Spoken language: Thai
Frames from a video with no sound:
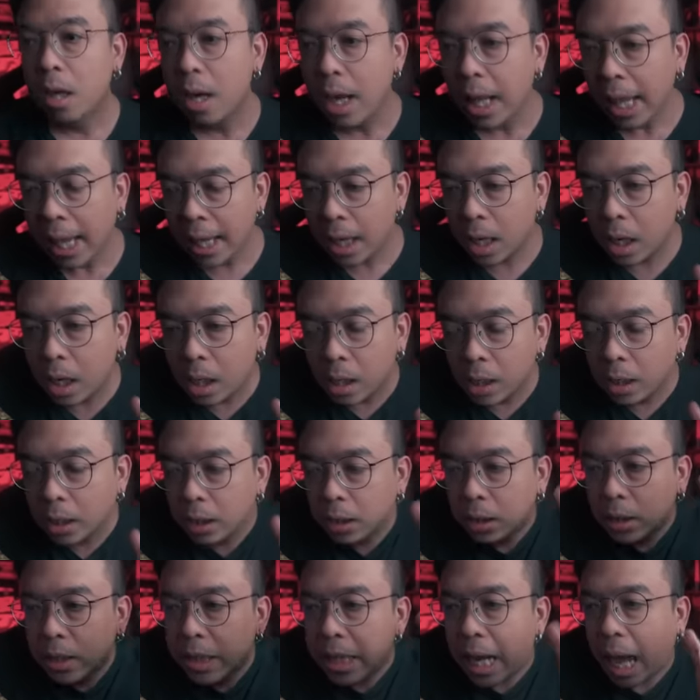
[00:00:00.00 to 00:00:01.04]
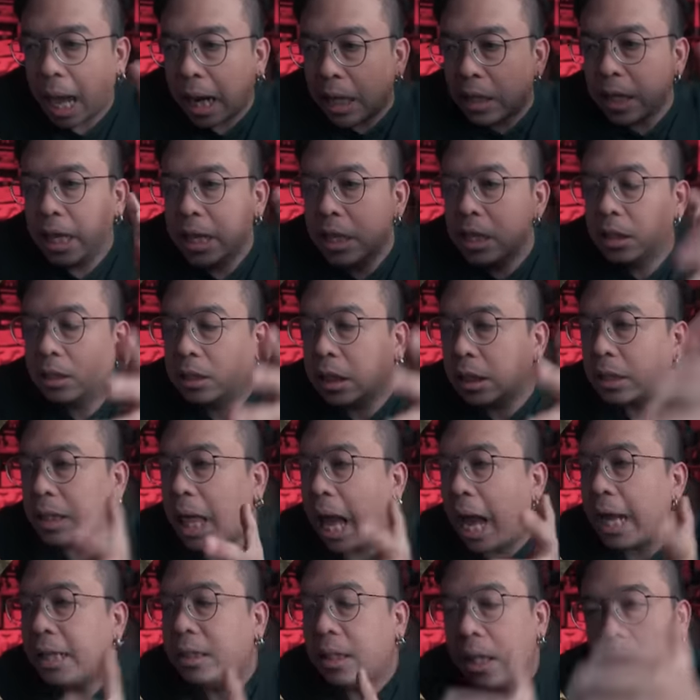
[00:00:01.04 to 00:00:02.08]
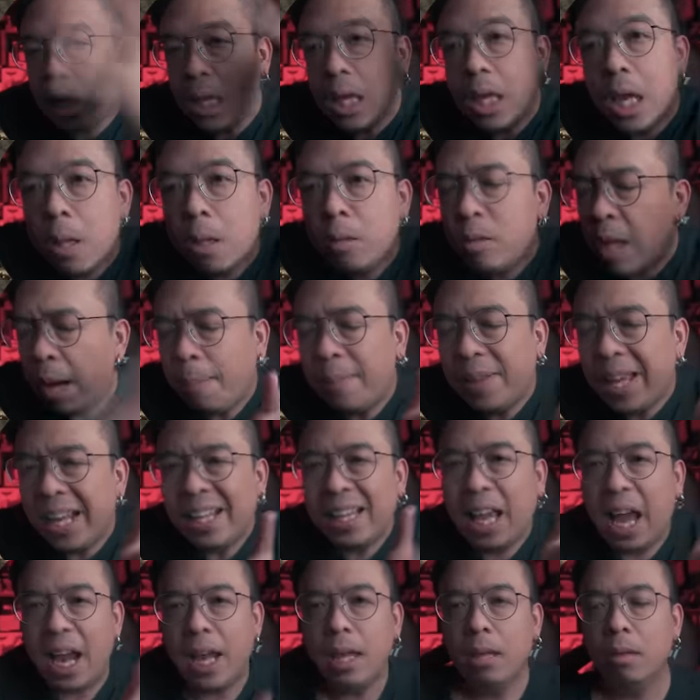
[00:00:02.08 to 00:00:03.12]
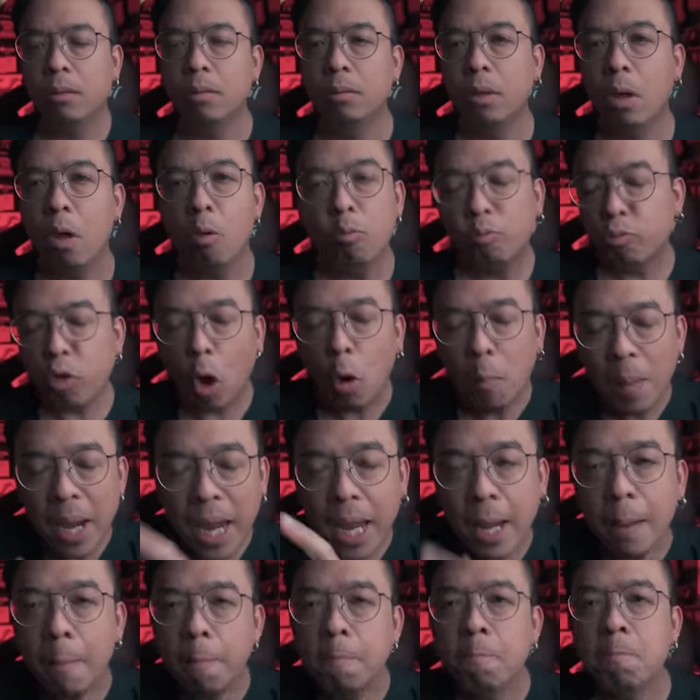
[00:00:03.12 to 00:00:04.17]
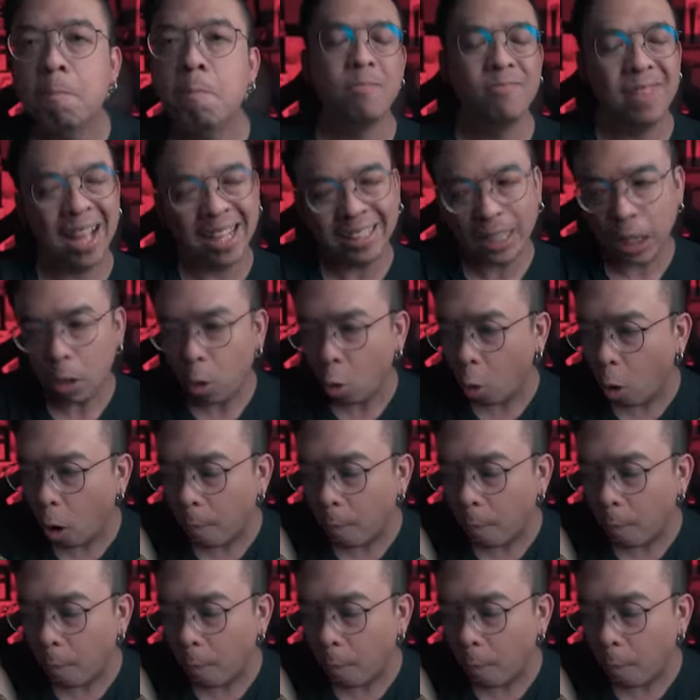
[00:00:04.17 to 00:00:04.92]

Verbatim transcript: นี่คือหนังในหนึ่งสไตล์ที่ ในประเทศไทยต้องมีหนังตลก